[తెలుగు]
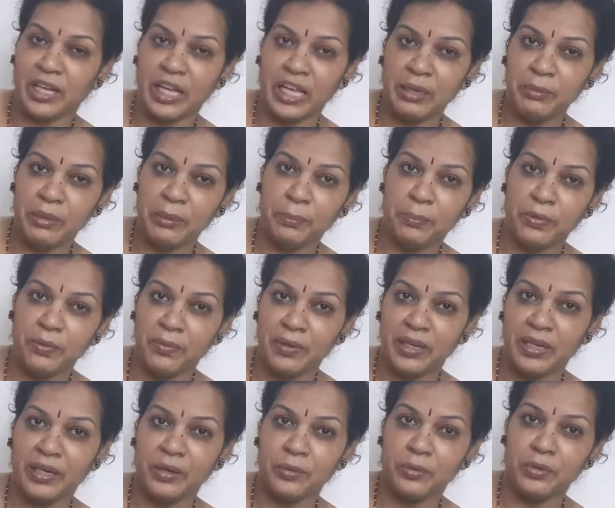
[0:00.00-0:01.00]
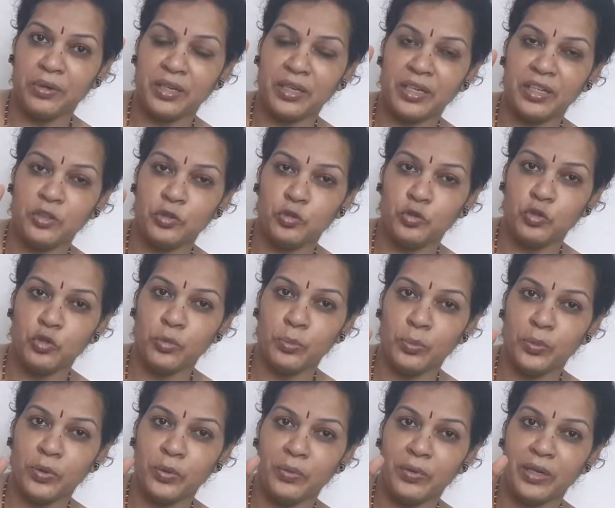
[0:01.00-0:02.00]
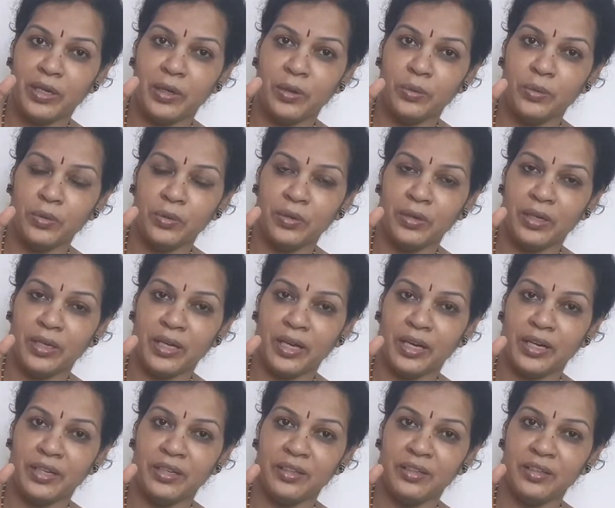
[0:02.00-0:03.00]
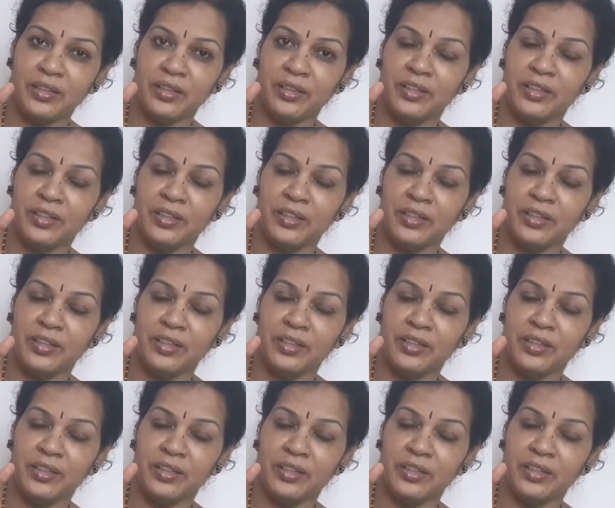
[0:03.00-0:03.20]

తాళం ఎప్పుడు వేయాలనుకున్నా కానీ చూపుడు వేలు అండ్